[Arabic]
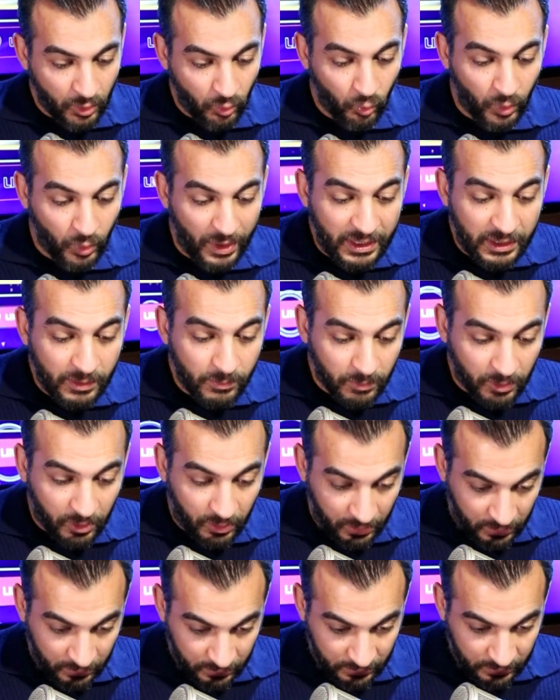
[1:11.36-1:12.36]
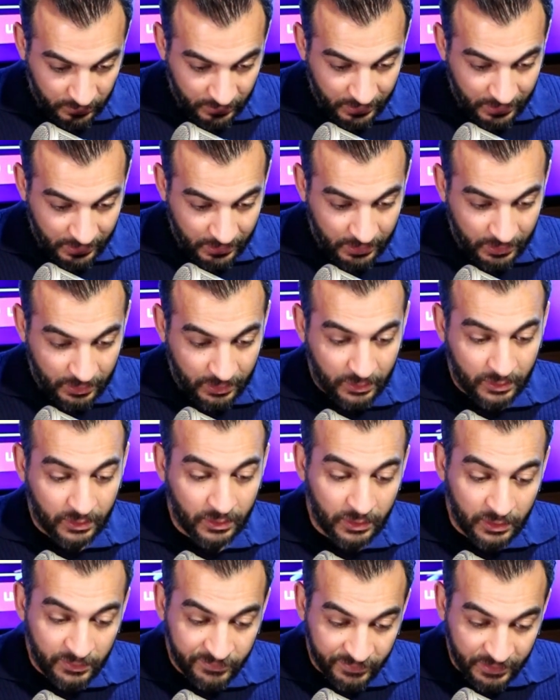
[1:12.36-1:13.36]
وإن امرأة
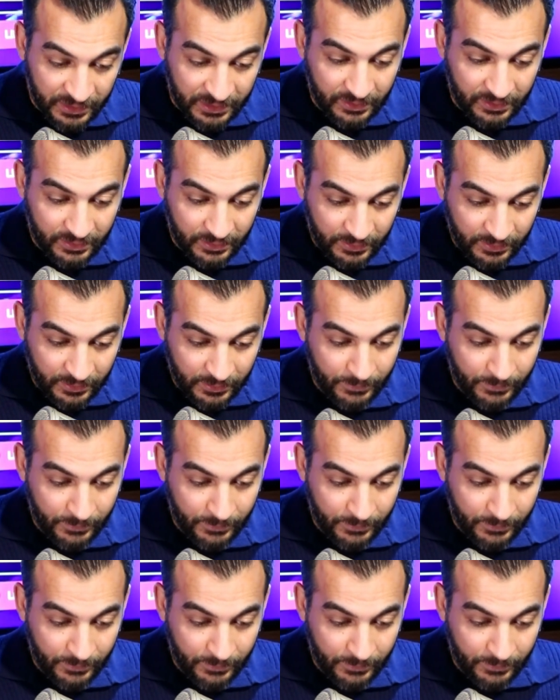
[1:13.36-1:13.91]
خافت